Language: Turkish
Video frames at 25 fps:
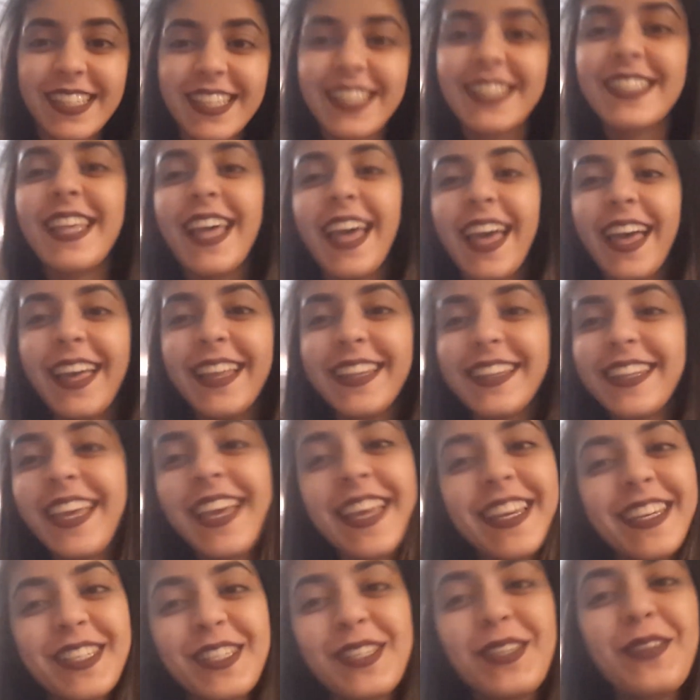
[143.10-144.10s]
size
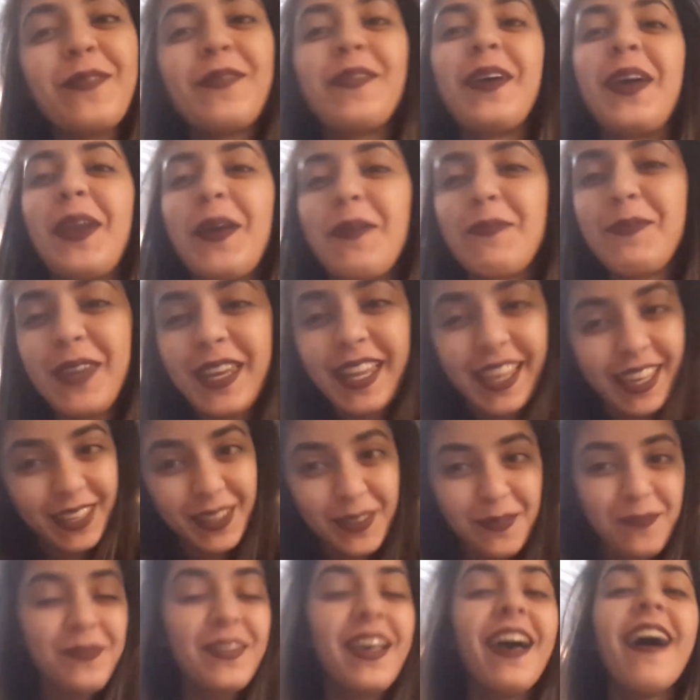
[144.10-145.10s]
hediyenizi
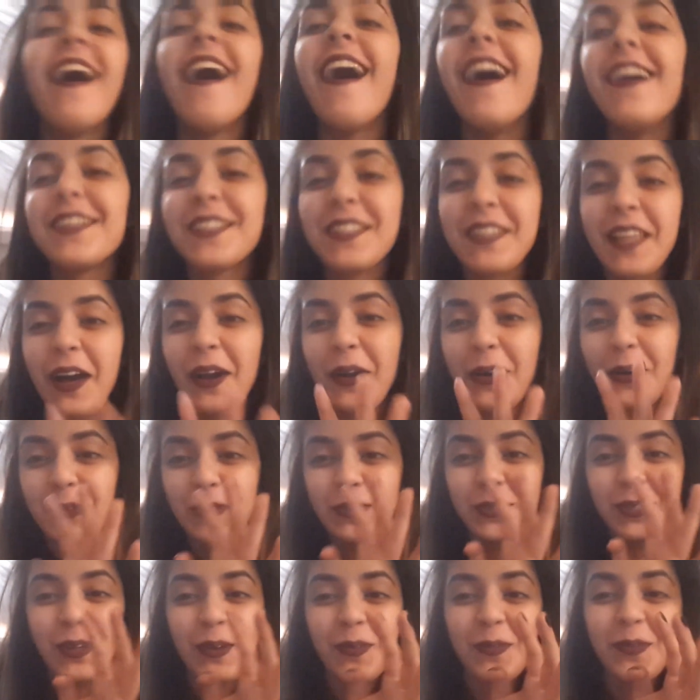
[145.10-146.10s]
verebileyim. Asla
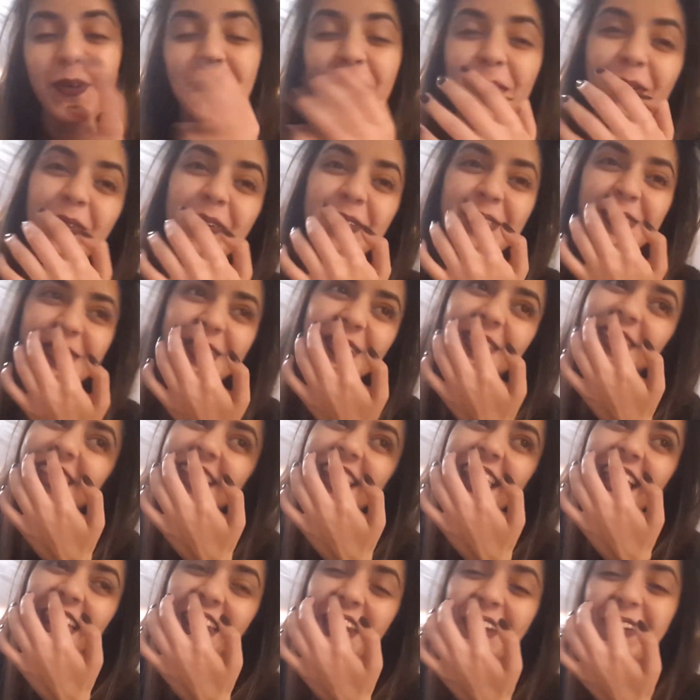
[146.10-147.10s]
konuşamıyorum özür
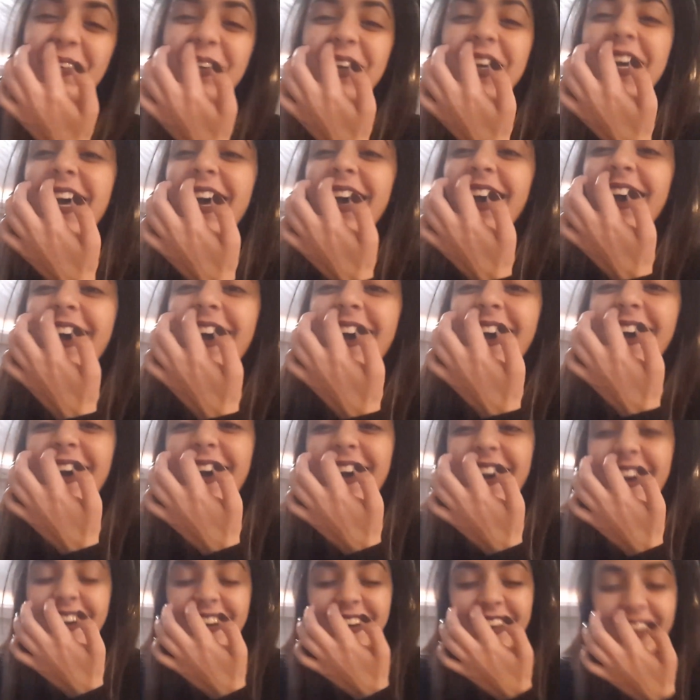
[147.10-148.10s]
dilerim.
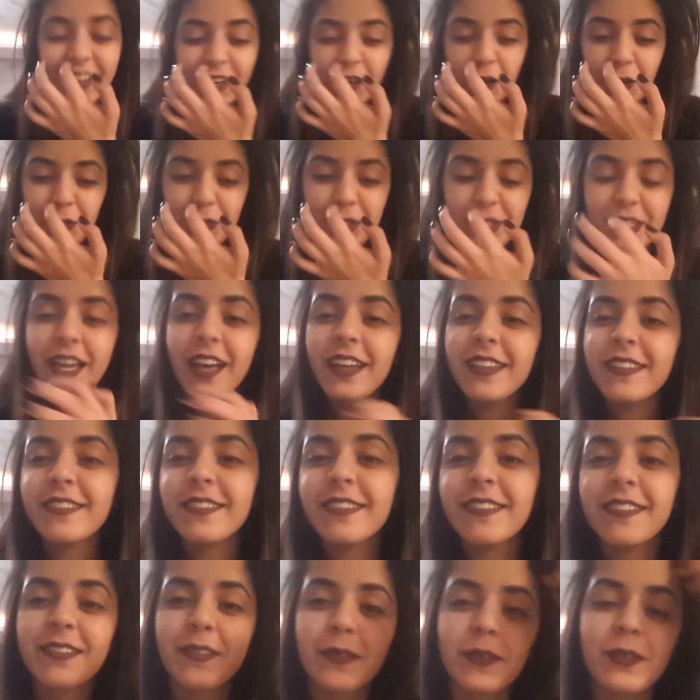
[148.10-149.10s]
O yüzden
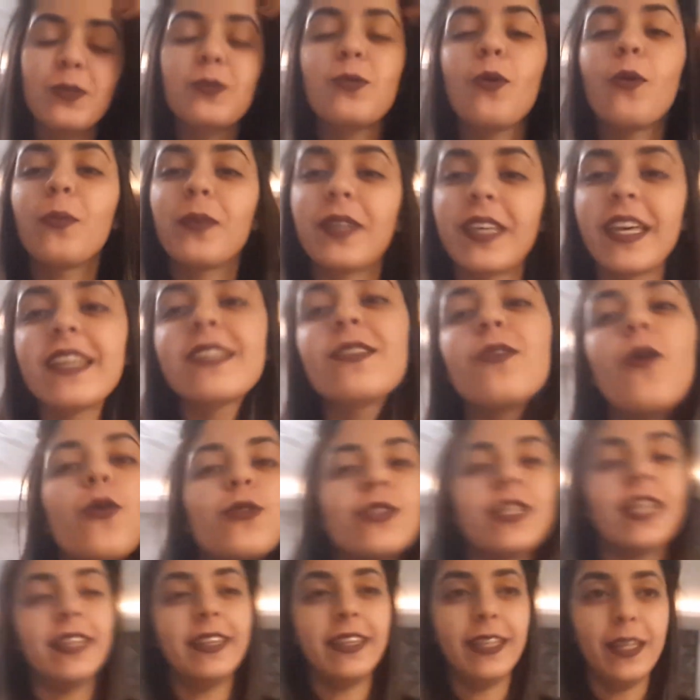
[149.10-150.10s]
son bir kez
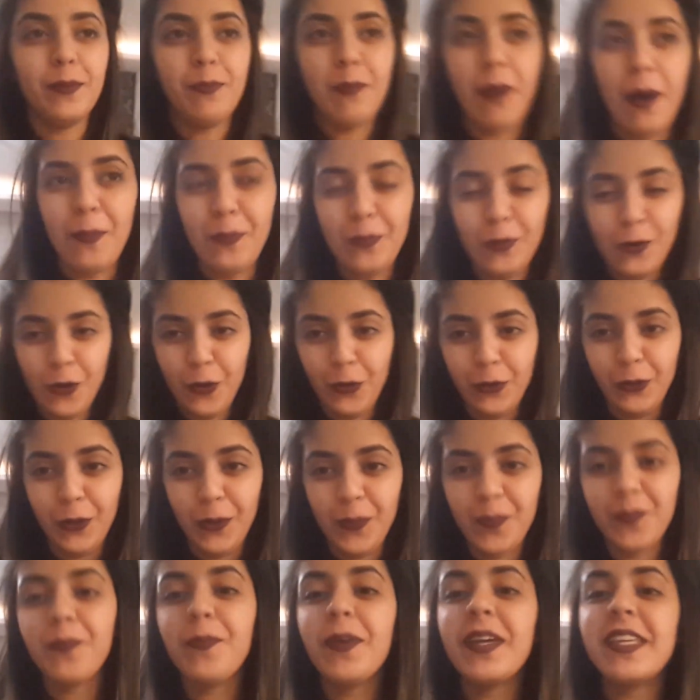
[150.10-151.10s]
özetleyeyim ben bu
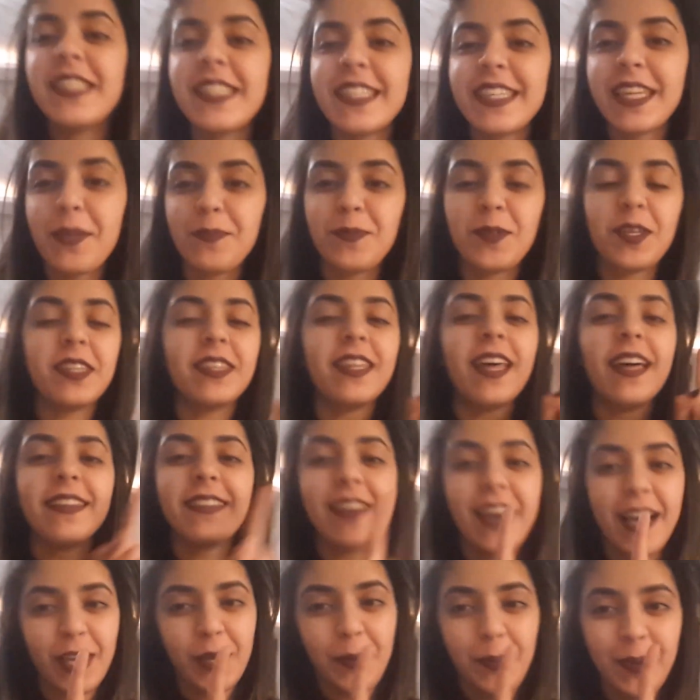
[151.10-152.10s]
konuyu. Beni Snapchat'ten
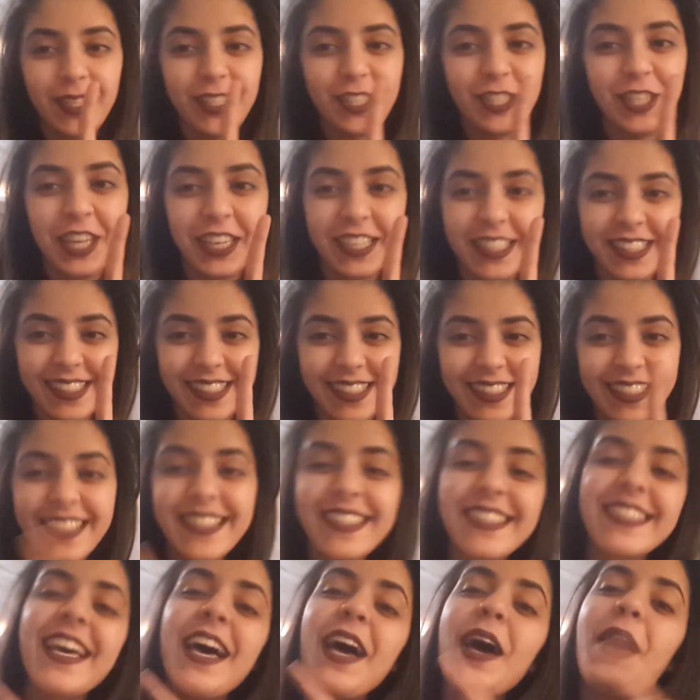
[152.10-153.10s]
takip
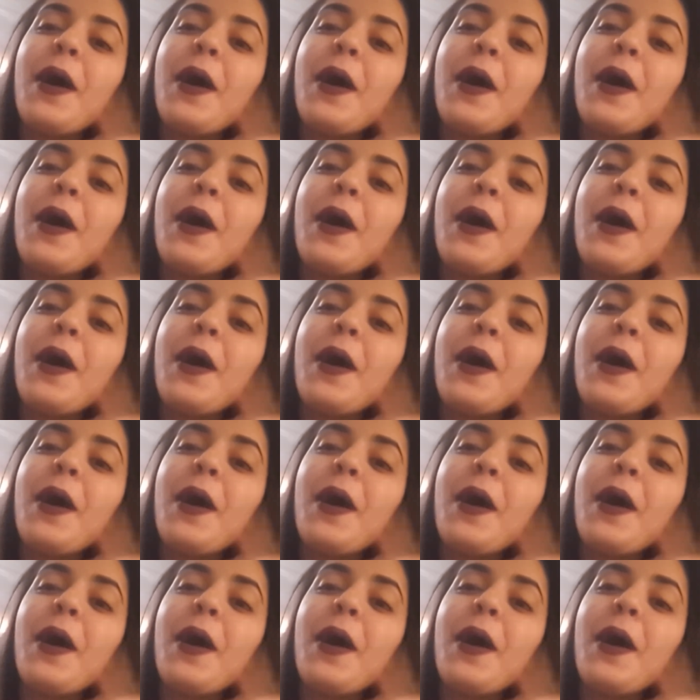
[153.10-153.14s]
edeceksiniz.